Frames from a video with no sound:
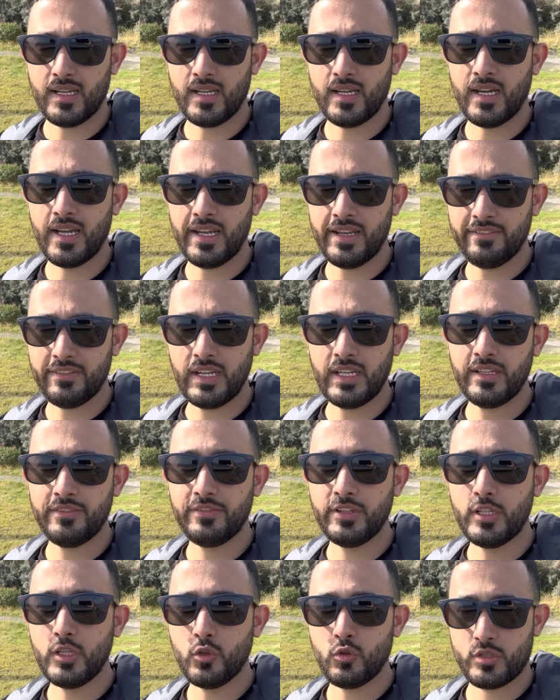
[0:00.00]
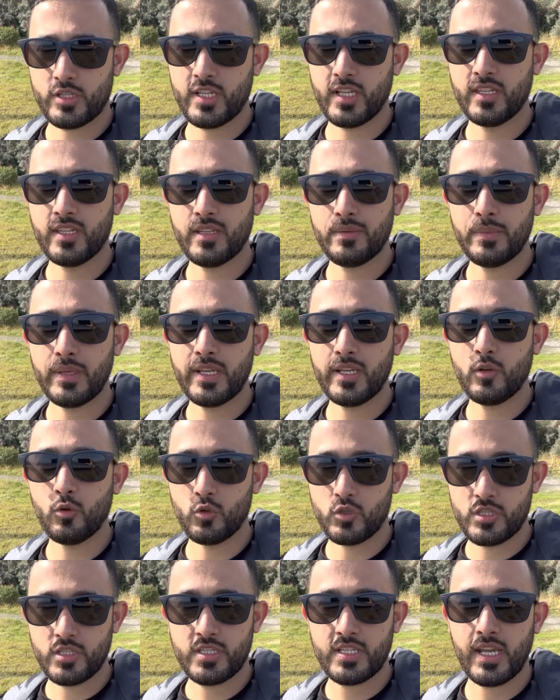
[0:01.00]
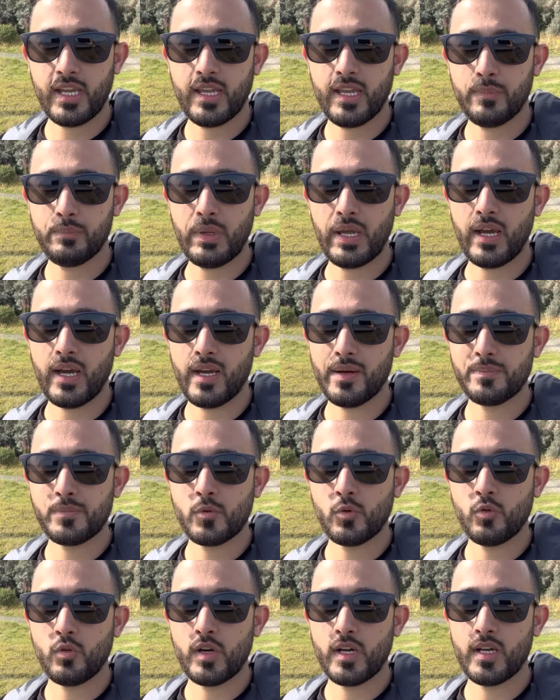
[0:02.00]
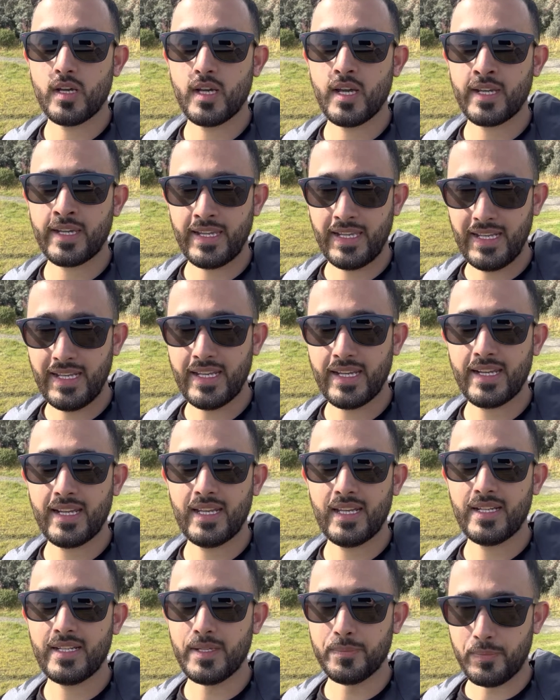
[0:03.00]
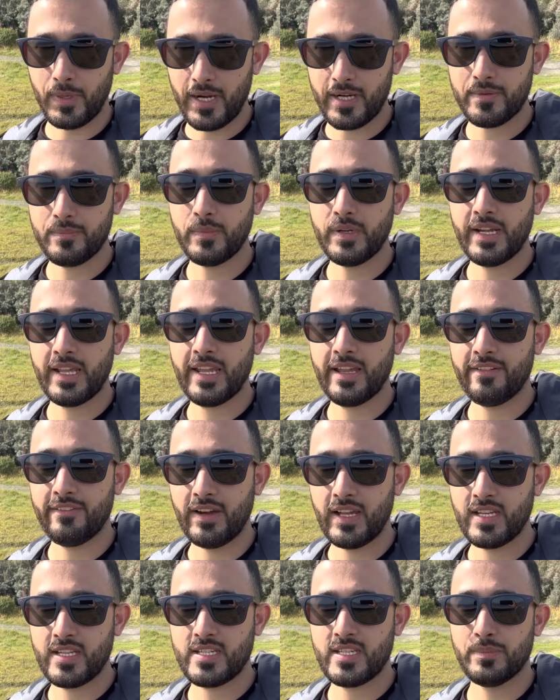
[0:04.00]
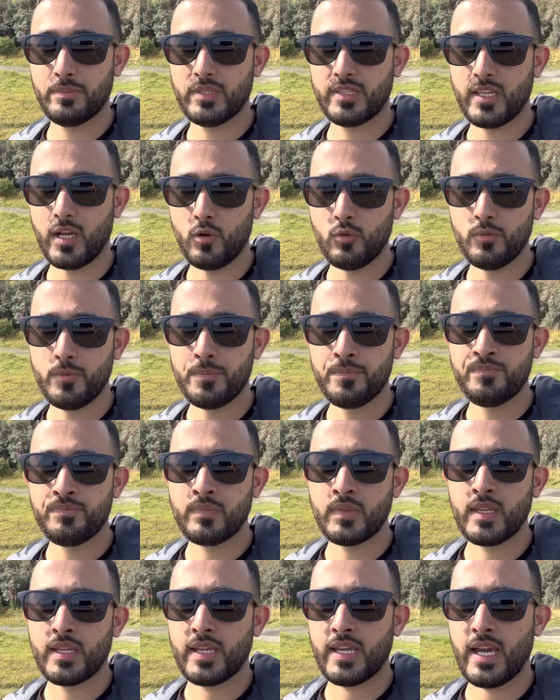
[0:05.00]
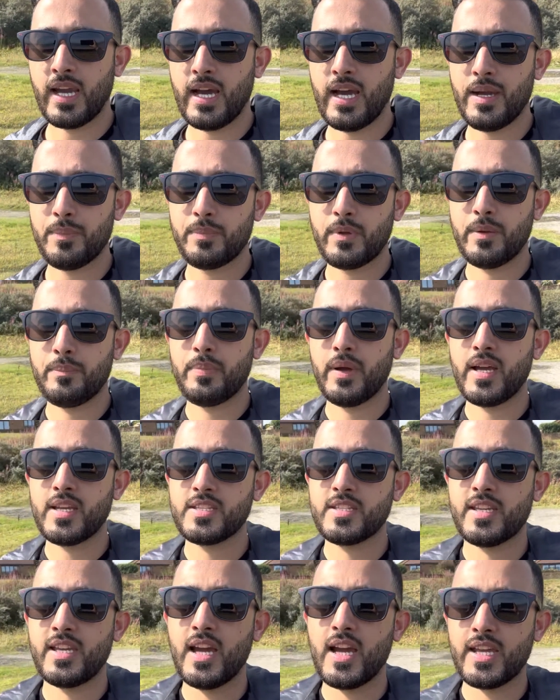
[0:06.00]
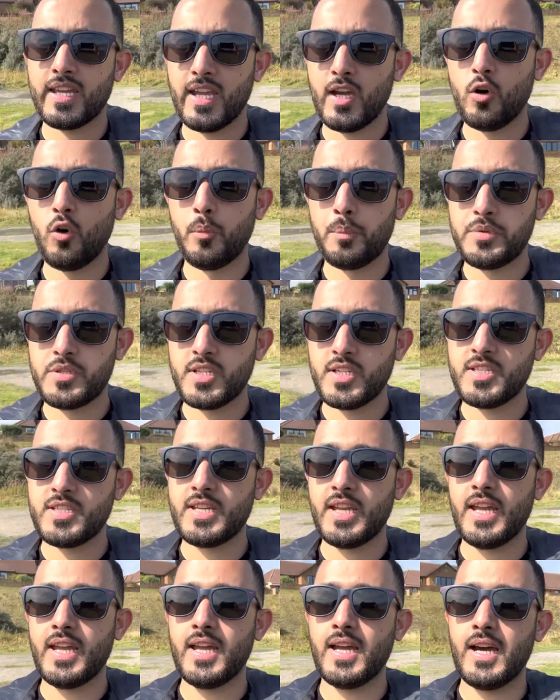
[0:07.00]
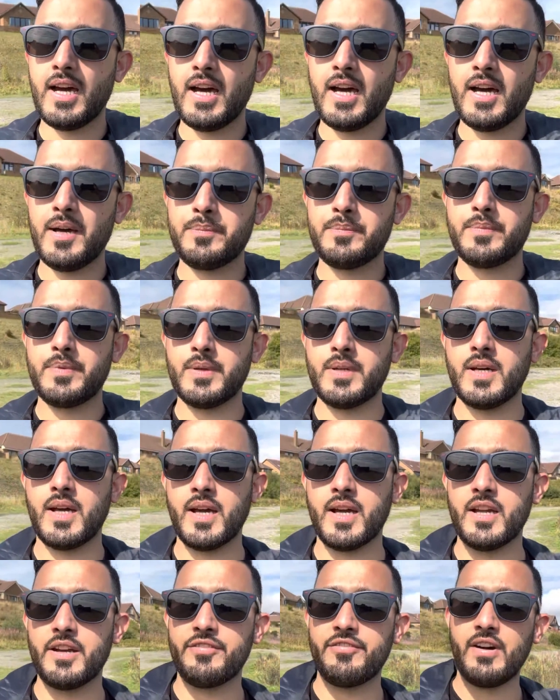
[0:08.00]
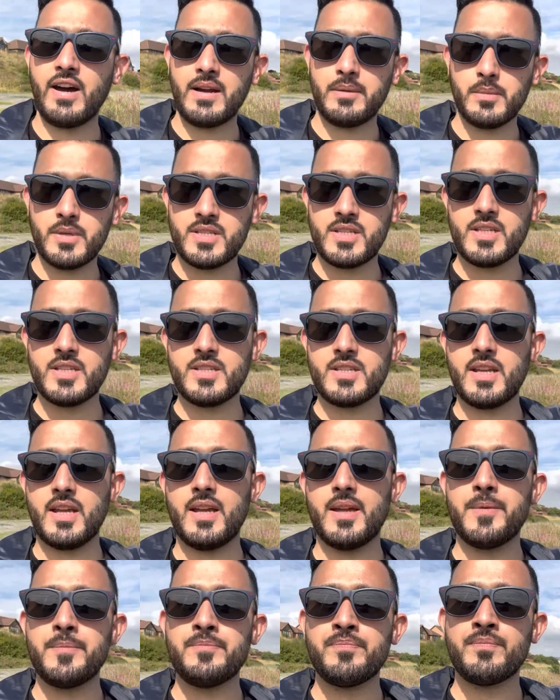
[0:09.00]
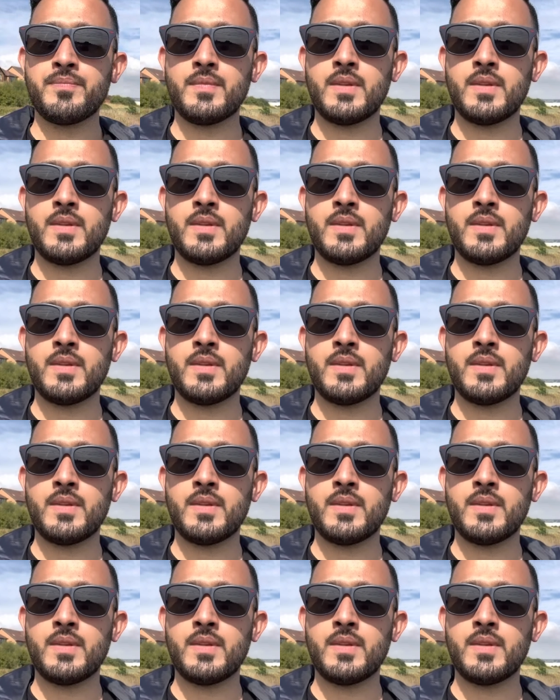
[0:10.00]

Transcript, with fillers: आने वाली वीडियोस के अंदर मेरी कोशिश है कि मैं आपको अकेले अकेले डिपार्टमेंट के हवाले से बताऊं कि आपके पास क्या क्या ऑप्शंस हैं आप अगर फार्मासिस्ट हैं